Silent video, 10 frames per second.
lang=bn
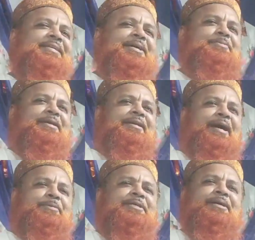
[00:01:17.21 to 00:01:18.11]
দেখবেন
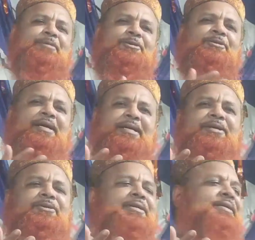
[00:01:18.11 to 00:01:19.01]
হাফেজ সাহেব তো জানেন
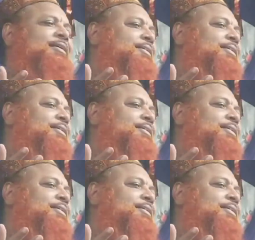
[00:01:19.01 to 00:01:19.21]
ওই